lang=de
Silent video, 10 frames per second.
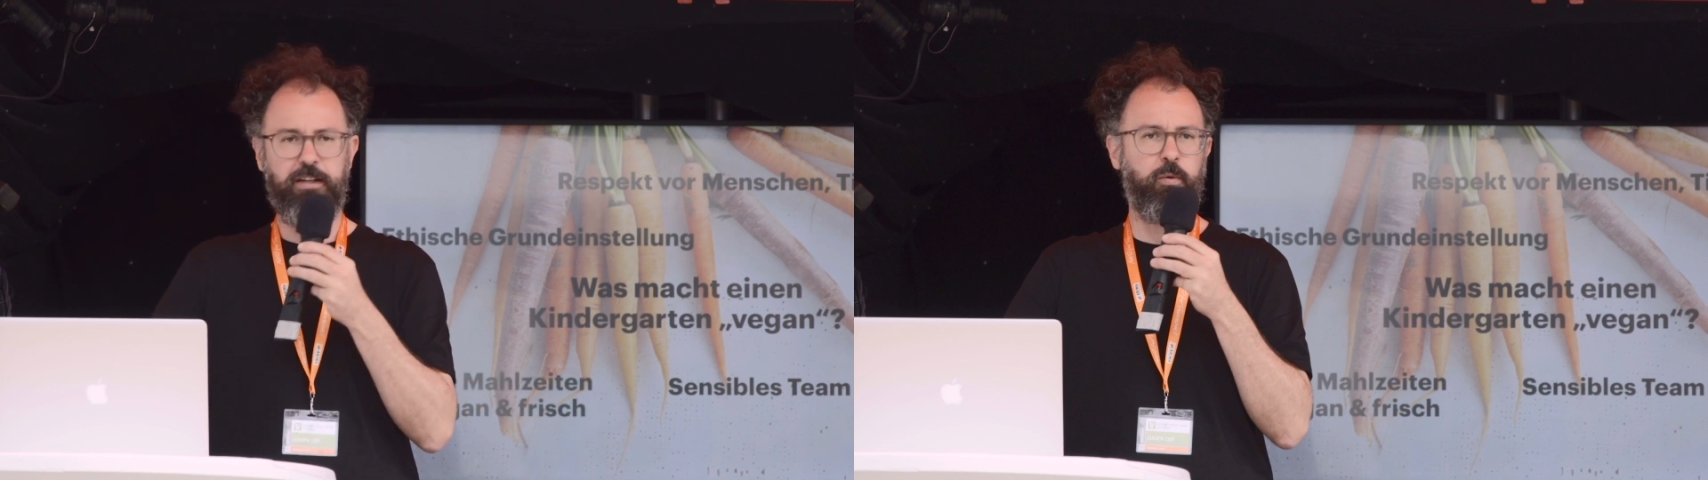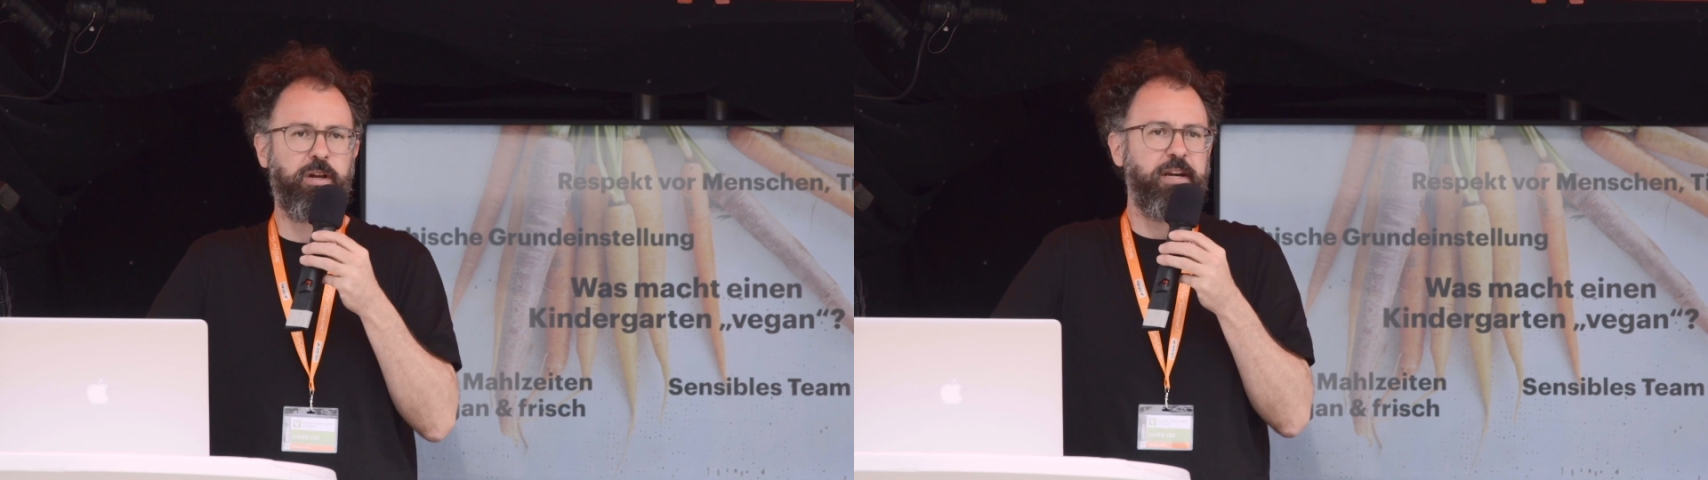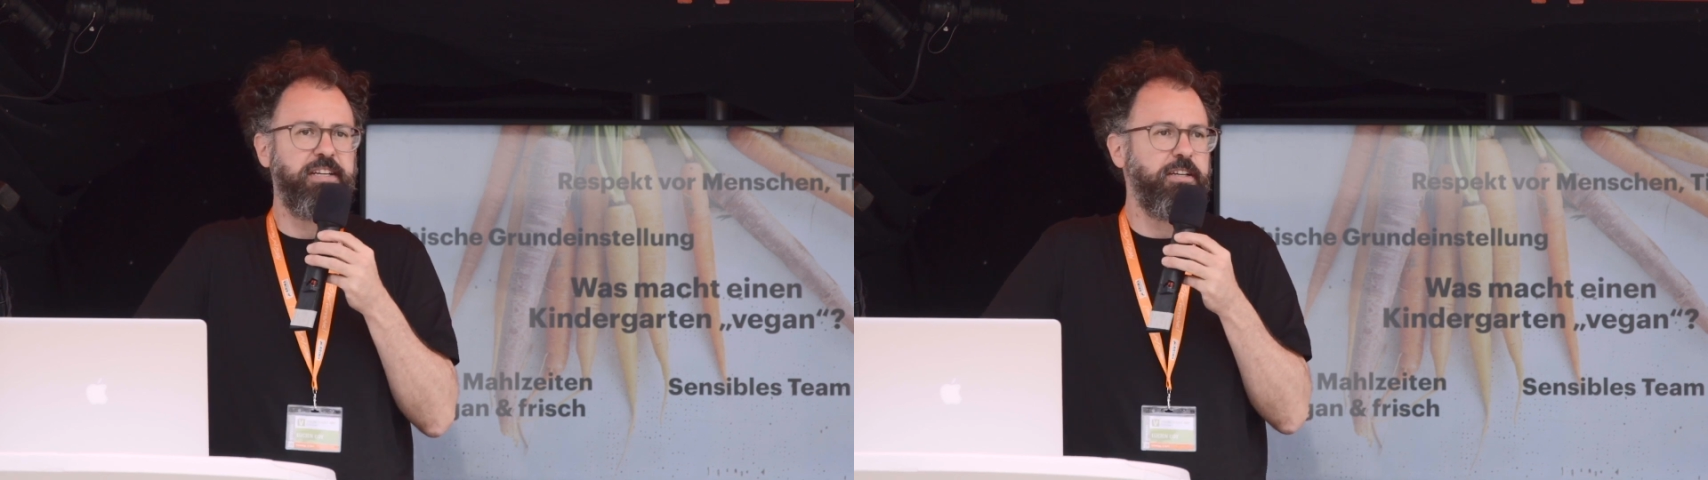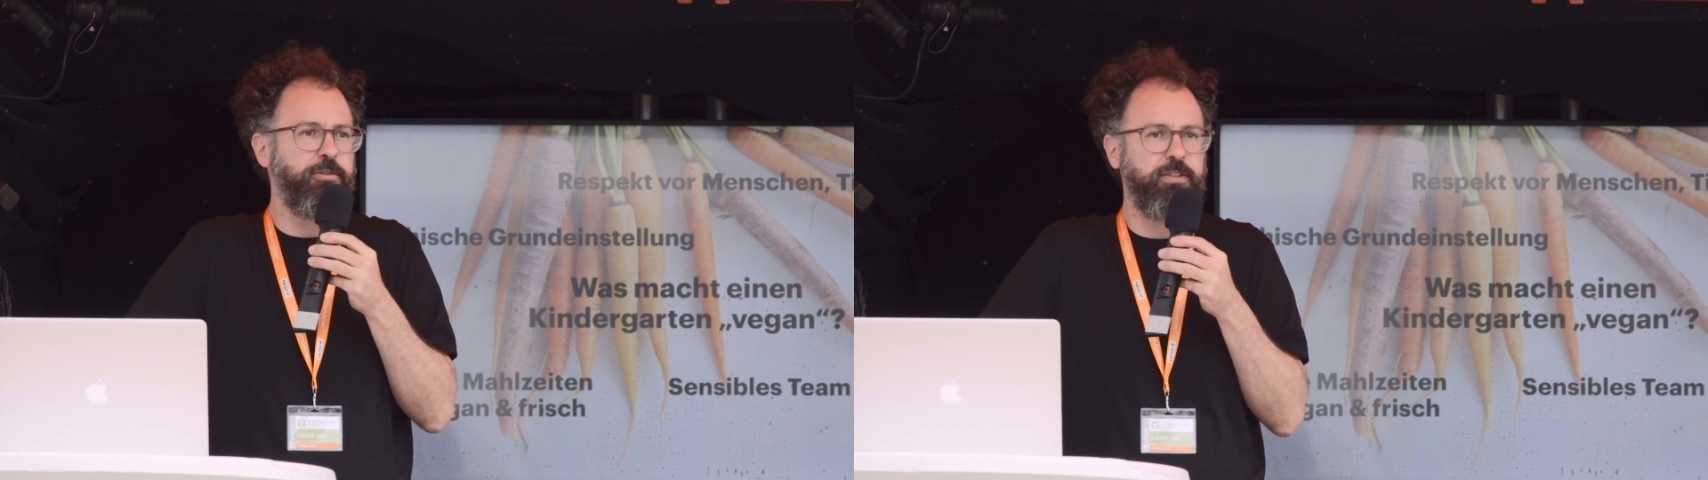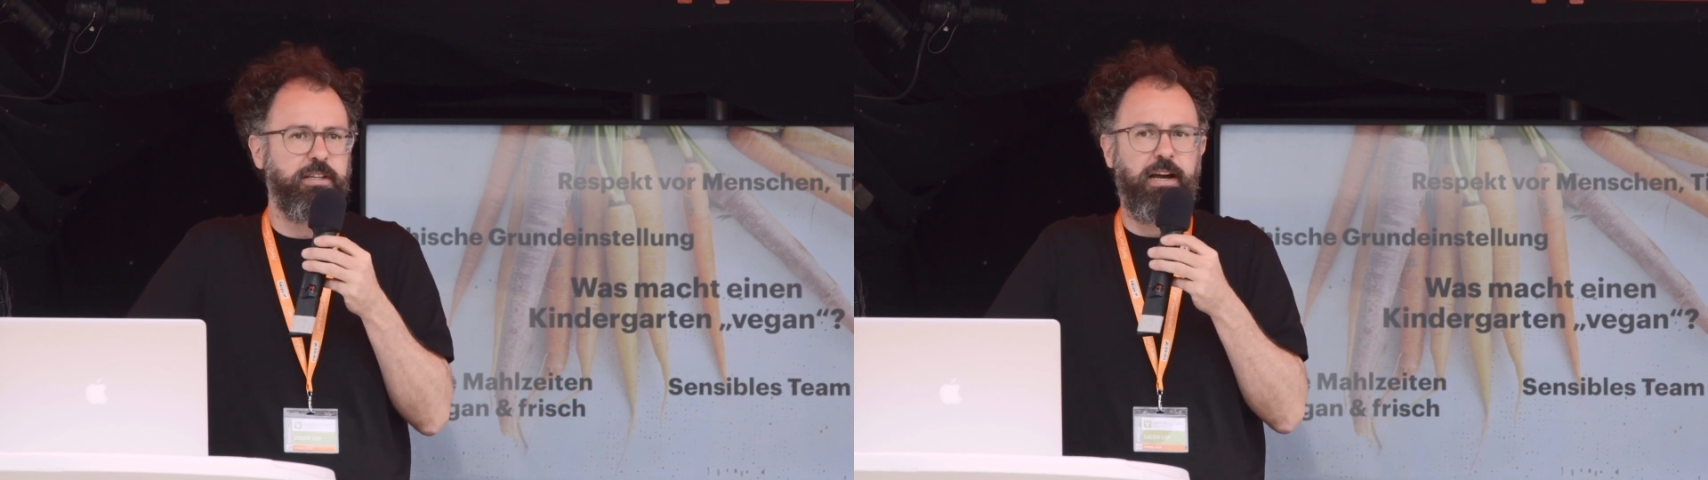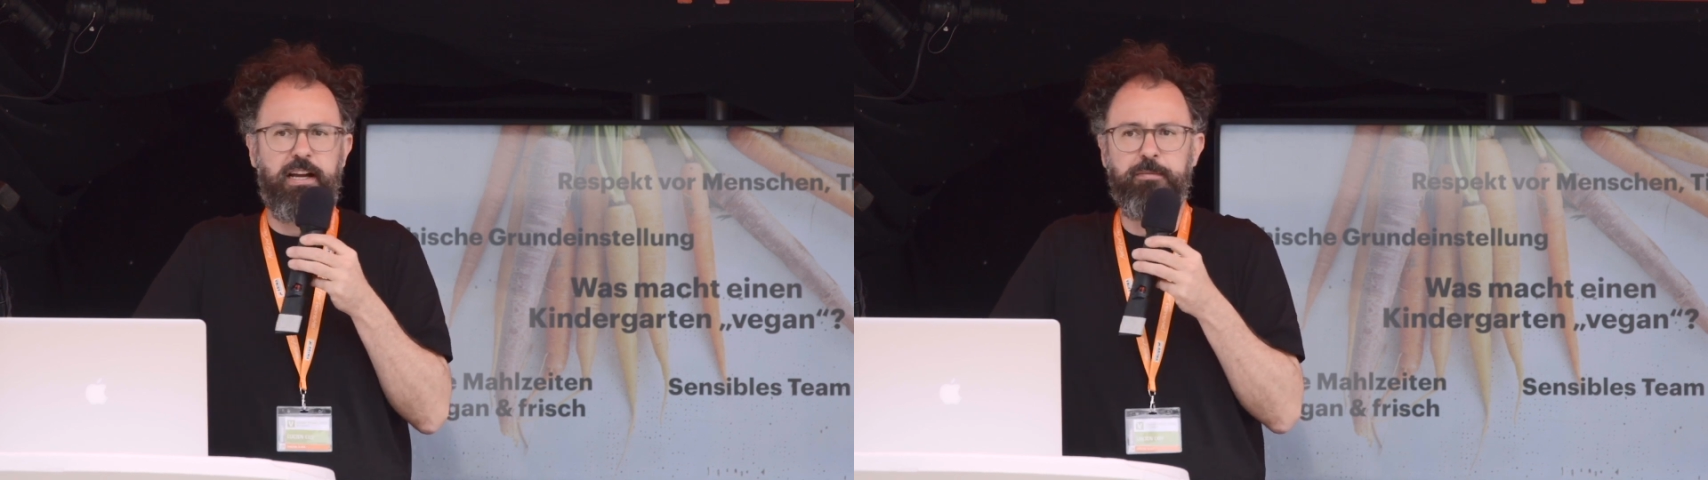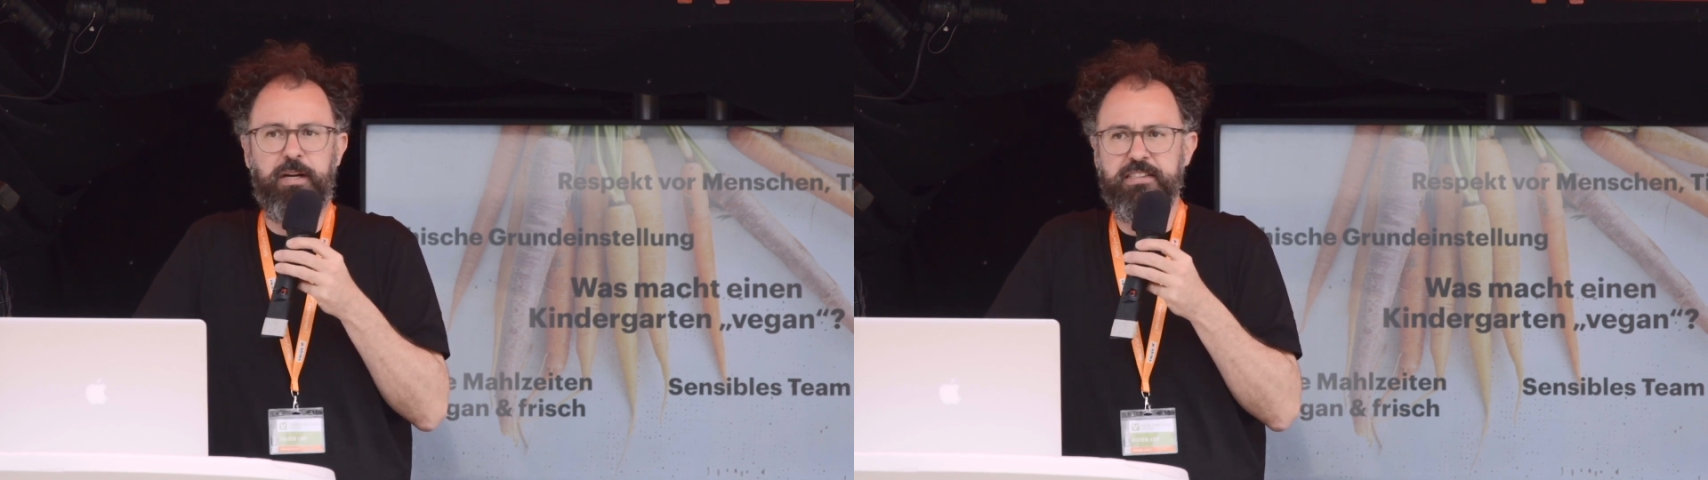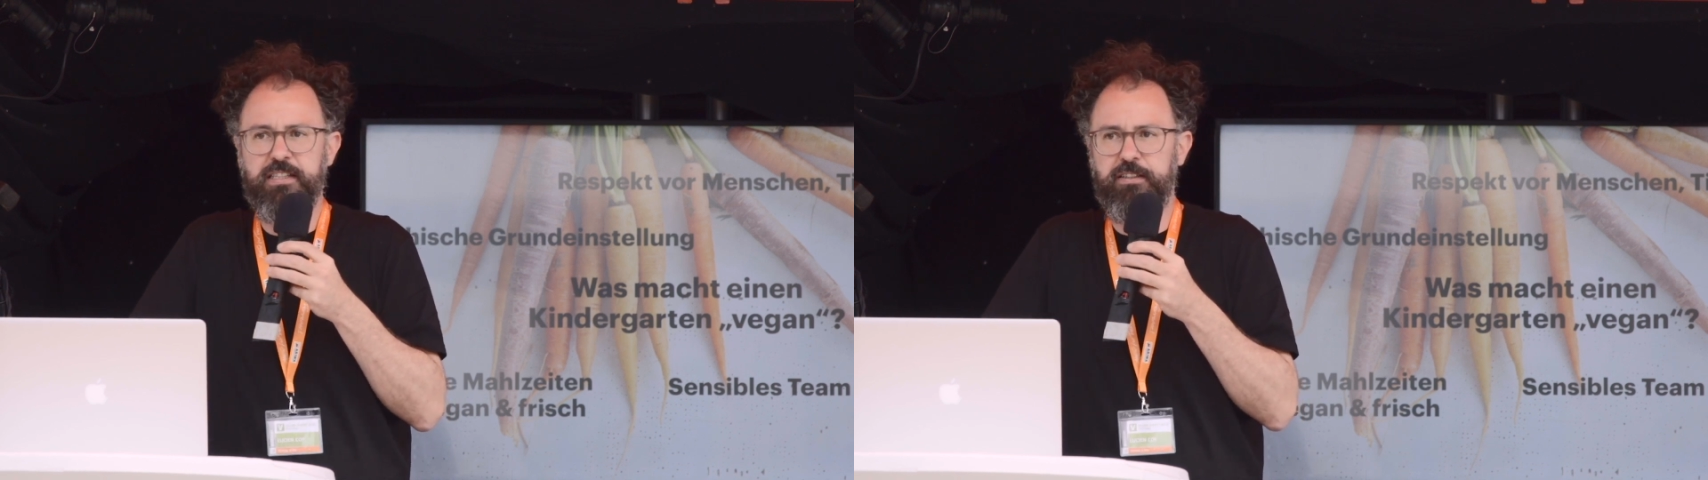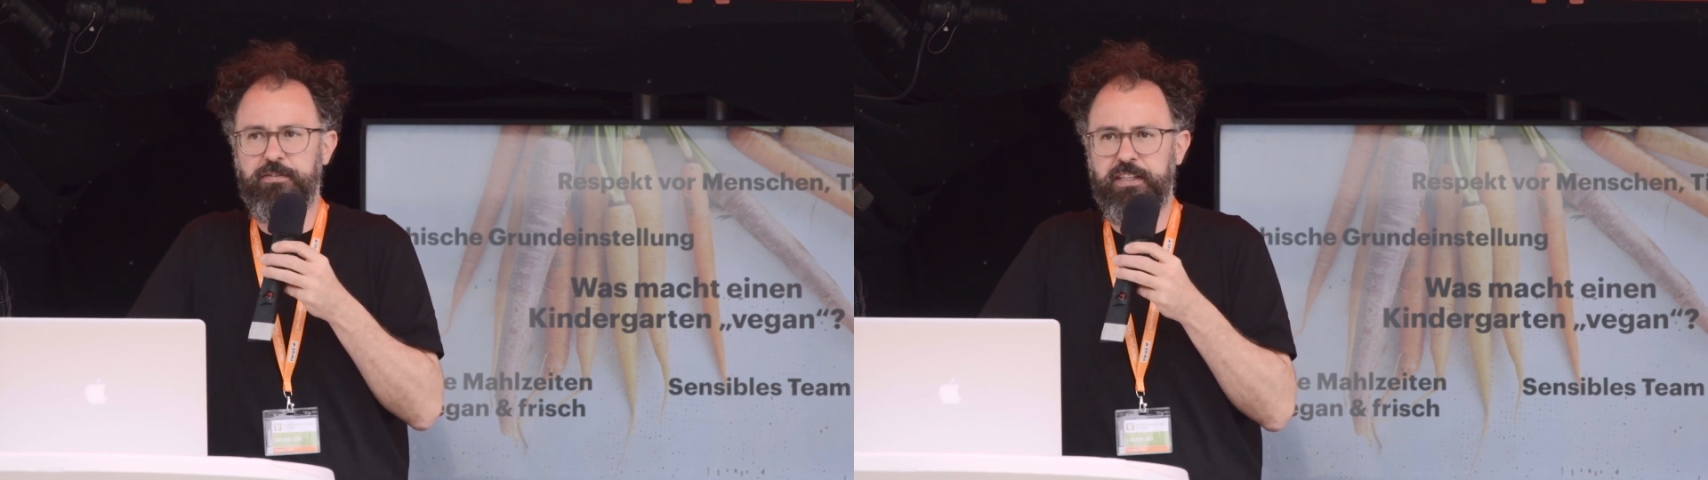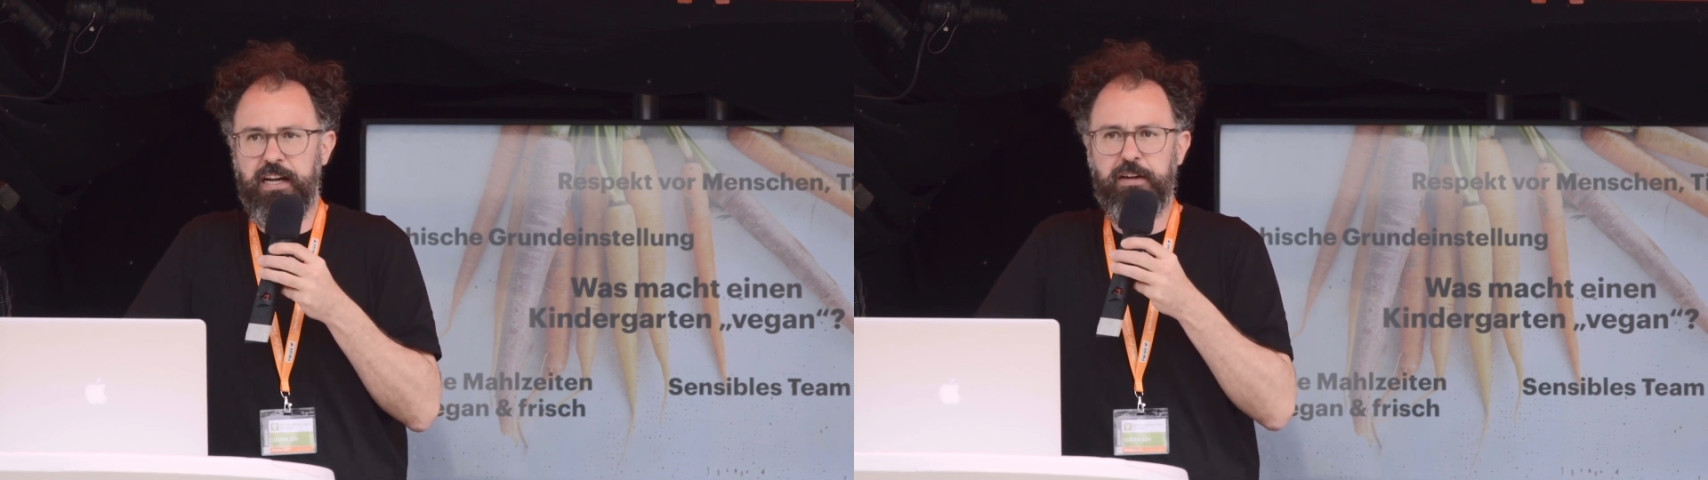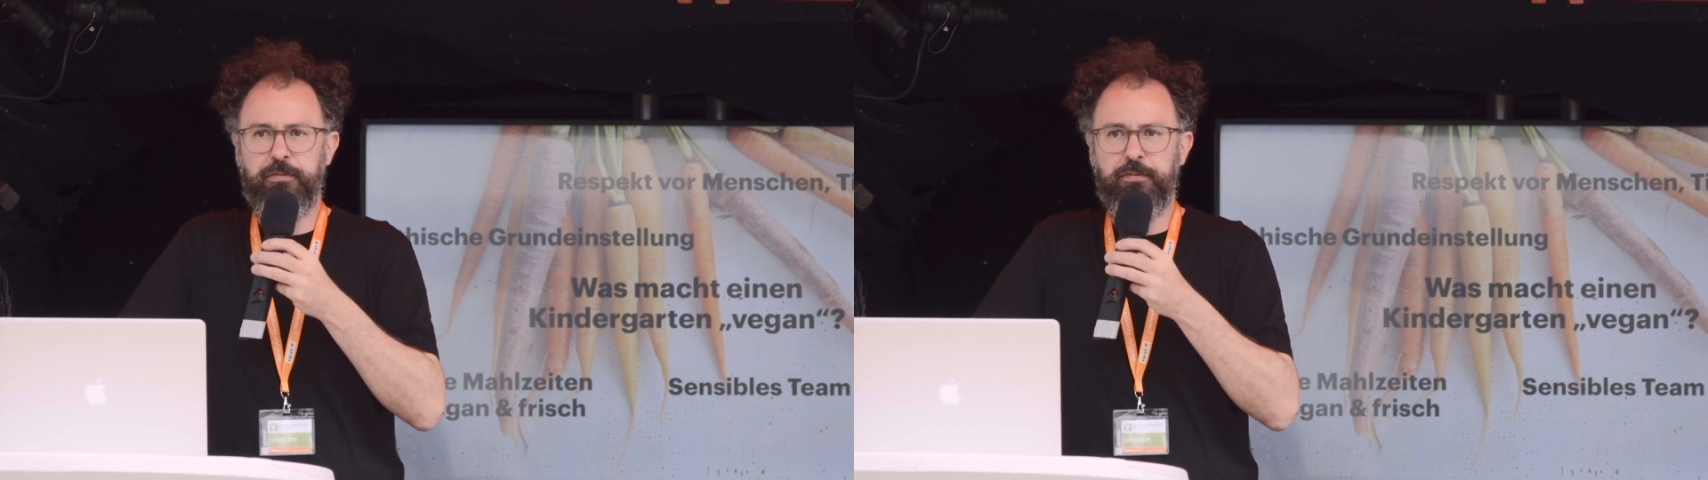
Und am Ende natürlich klar, alle Mahlzeiten vegan.